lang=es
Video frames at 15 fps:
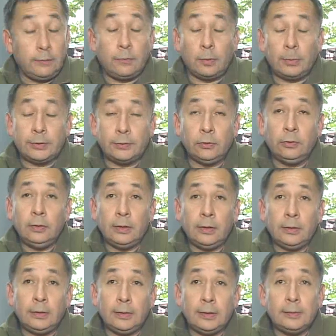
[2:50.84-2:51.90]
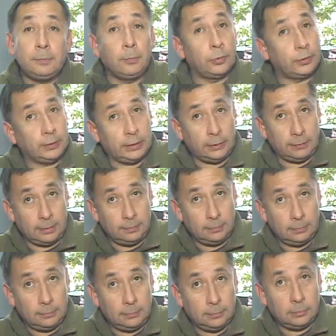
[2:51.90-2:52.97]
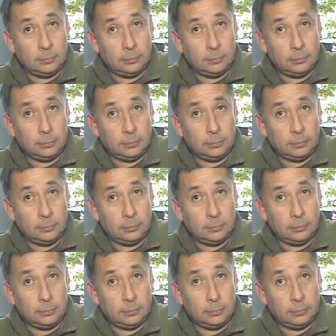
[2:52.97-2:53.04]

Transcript: La información es positiva